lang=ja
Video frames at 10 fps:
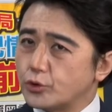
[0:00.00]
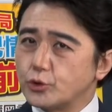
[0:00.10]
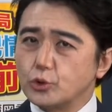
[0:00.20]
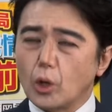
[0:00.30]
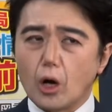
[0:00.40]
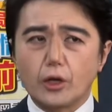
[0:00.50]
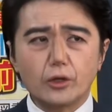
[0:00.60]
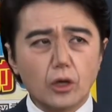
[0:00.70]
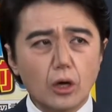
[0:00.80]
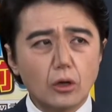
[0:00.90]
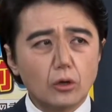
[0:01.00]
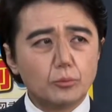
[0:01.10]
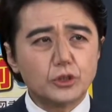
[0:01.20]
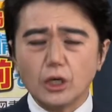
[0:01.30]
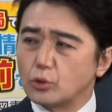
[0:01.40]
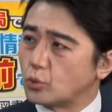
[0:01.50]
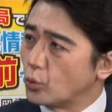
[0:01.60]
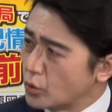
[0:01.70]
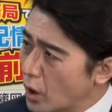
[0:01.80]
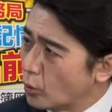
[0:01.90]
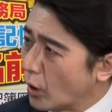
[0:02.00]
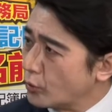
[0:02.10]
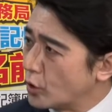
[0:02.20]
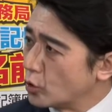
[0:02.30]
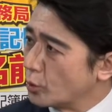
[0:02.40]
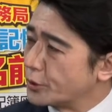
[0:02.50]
雨明けたミサイル飛んだぐらいでいいことみ